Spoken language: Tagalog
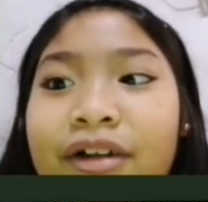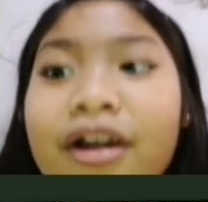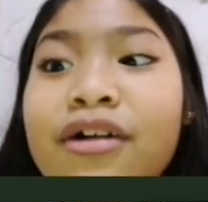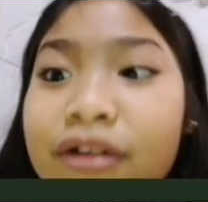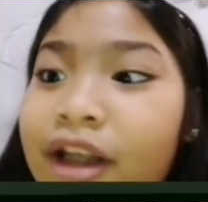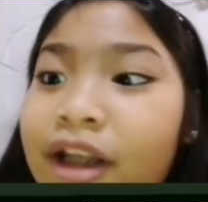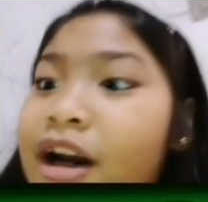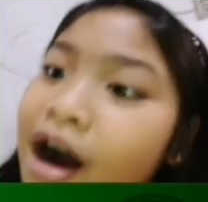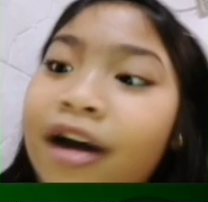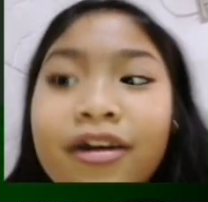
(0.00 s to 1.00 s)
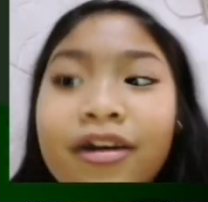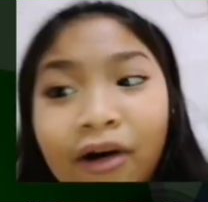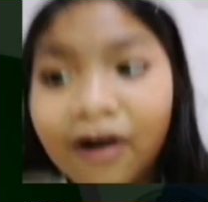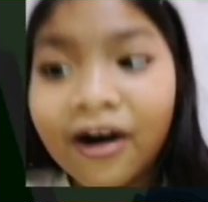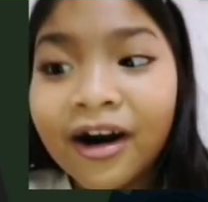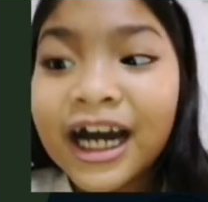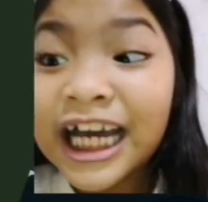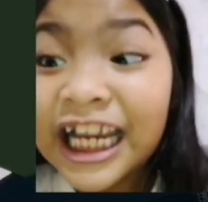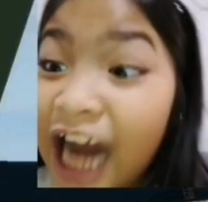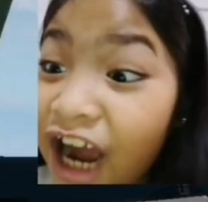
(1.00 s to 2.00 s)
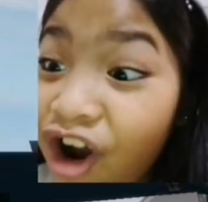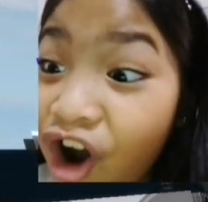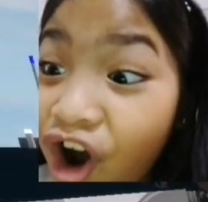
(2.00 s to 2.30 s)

lagot talaga kayo, lagot.